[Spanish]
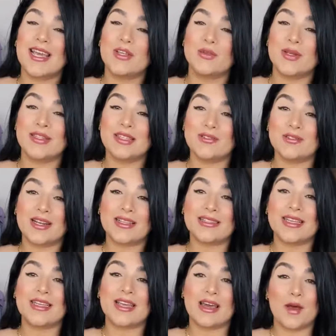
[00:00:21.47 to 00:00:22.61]
esto es
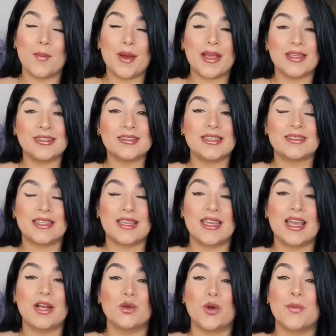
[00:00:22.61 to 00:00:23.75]
diferente en cada país, sé que
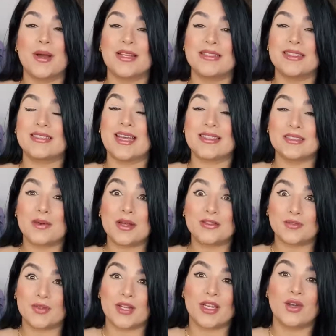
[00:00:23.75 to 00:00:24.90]
en algunos países hace más
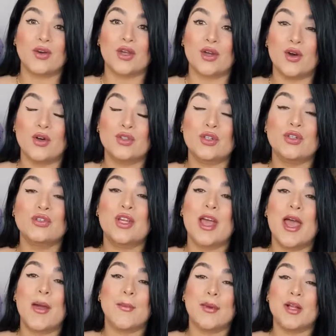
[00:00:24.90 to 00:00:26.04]
frío que en otros,
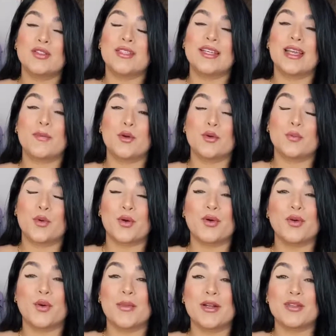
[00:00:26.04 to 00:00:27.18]
pero sé que por, por
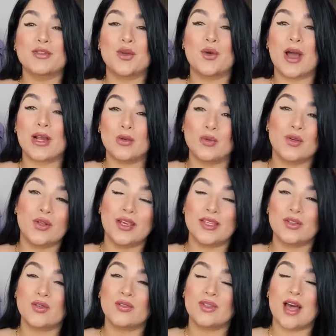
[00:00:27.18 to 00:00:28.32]
lo menos con alguno de
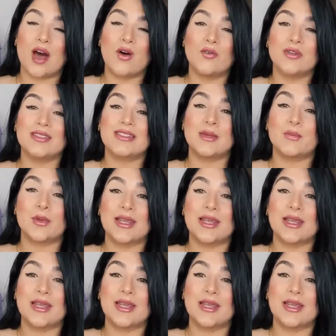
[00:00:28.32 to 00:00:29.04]
estos outfits te puedes